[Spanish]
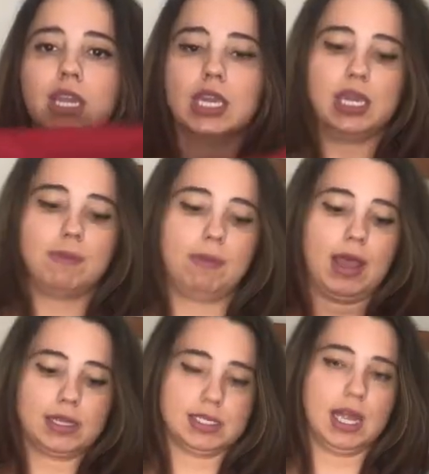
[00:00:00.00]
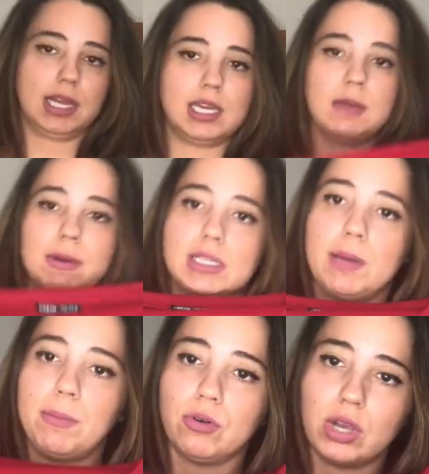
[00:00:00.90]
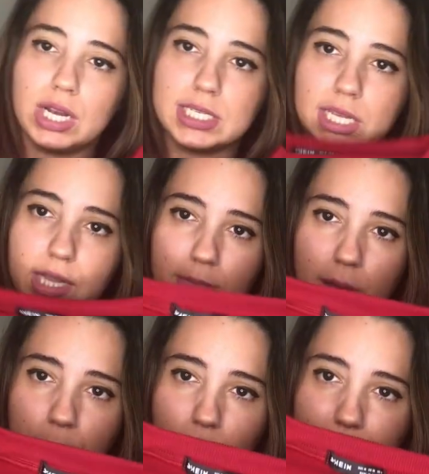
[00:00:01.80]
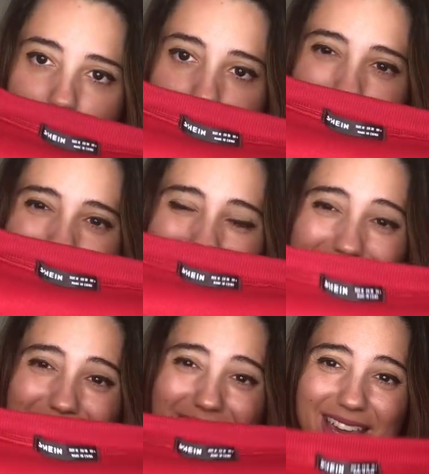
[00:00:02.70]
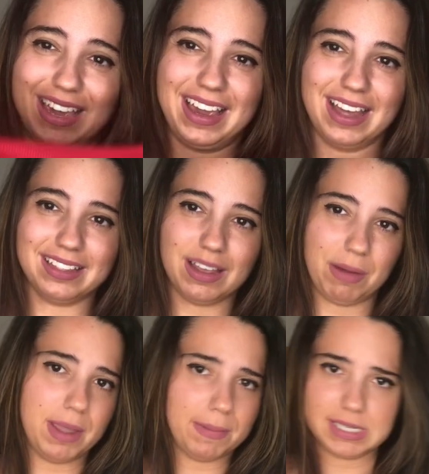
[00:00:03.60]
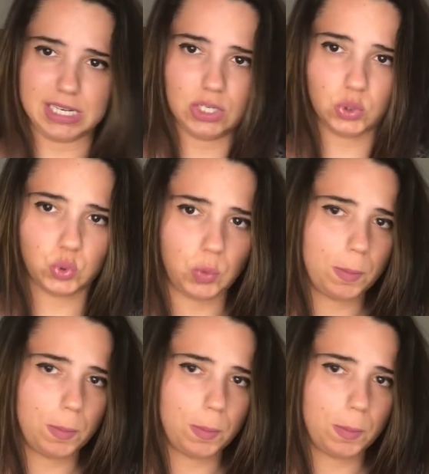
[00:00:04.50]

y para salir, para estar por casa y demás, pues me encanta, vaya, Para salir con tus